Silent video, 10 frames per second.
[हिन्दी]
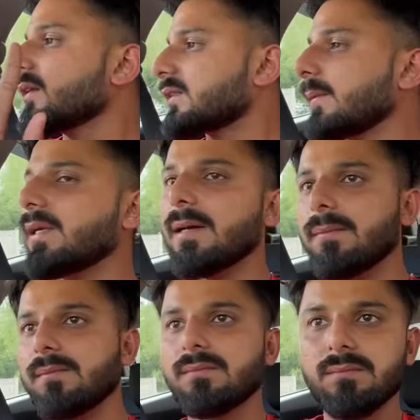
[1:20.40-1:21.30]
सब ने
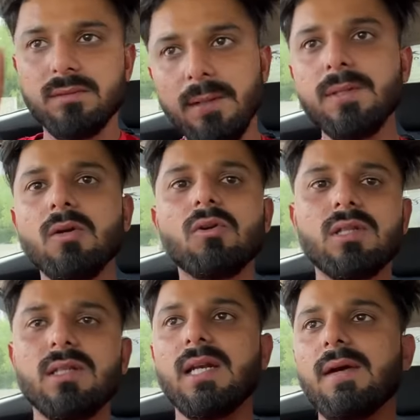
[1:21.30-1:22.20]
सब की ओर तो
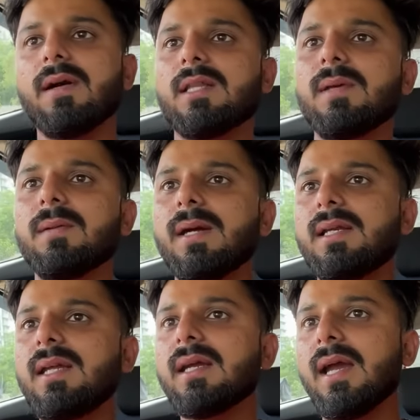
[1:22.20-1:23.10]
धन्यवाद मेरे भाई
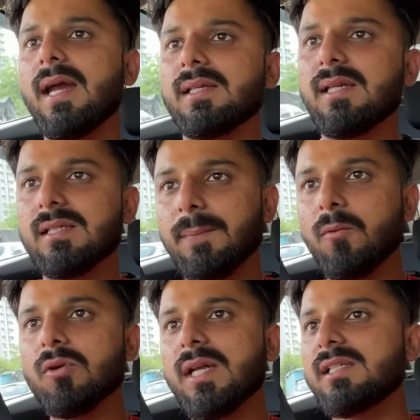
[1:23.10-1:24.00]
ठीक है ऐसे
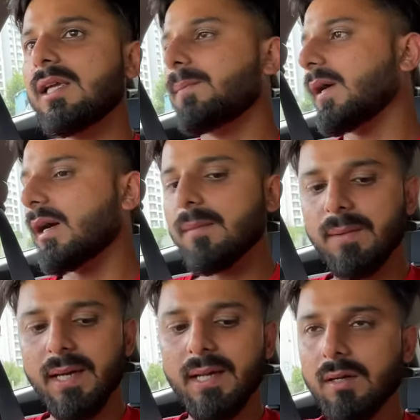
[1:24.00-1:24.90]
सपोर्ट ऐसे प्यार
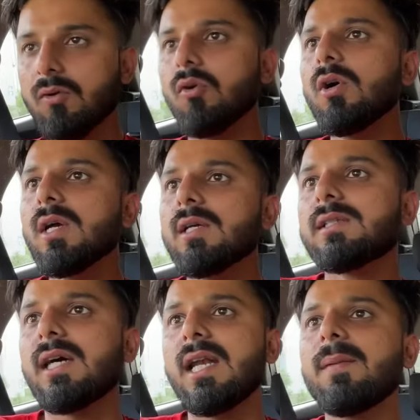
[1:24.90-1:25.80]
बनाए रखो
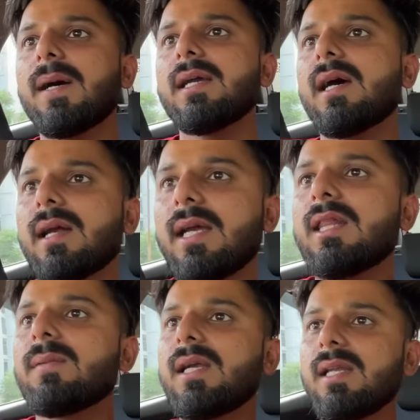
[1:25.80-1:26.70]
सारे भाई आ रखे
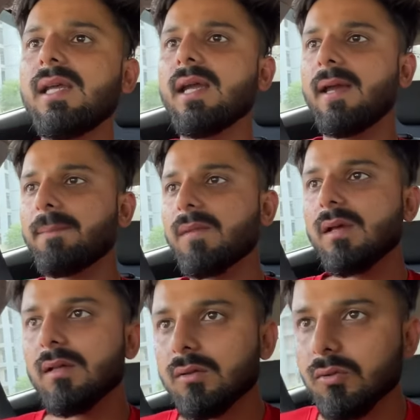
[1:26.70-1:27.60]
थे भाई ठीक है
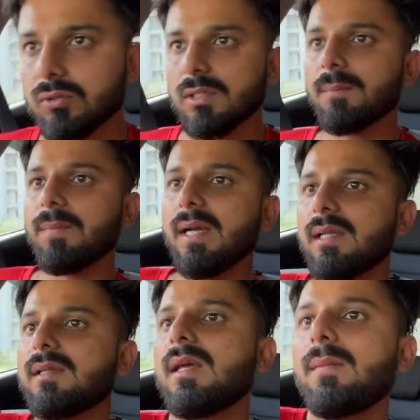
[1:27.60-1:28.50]
तो सब भाई
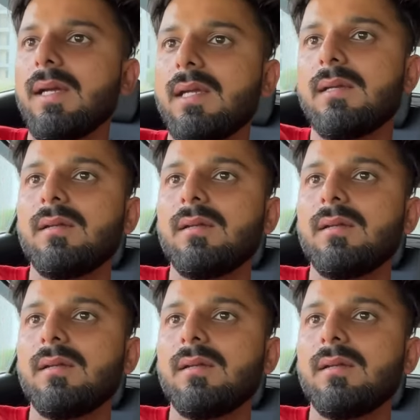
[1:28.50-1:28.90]
तय भाई